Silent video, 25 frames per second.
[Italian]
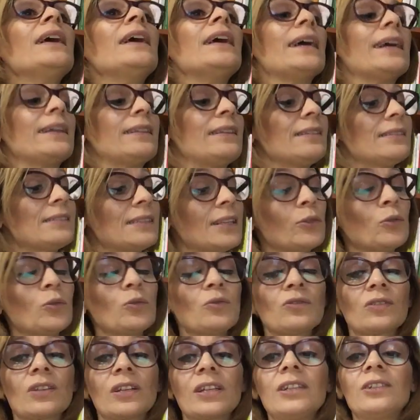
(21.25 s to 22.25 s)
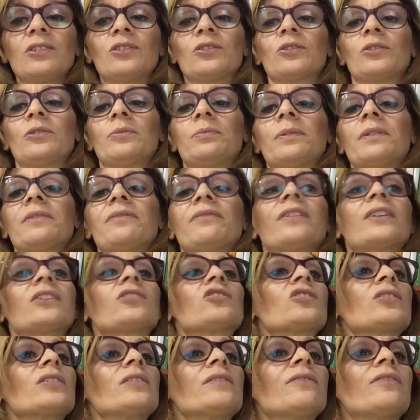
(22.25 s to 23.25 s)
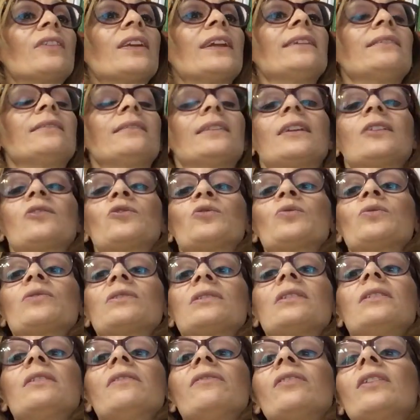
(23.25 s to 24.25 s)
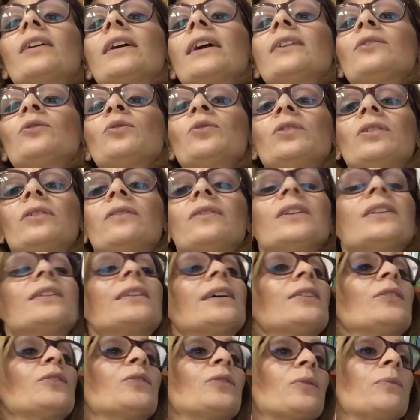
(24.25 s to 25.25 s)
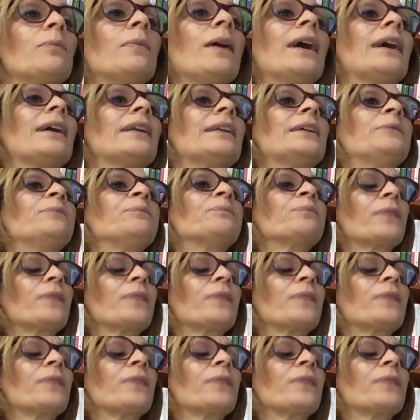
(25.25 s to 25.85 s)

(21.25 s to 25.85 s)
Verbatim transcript: ed è stato scritto per farci riflettere sul significato di vita normale.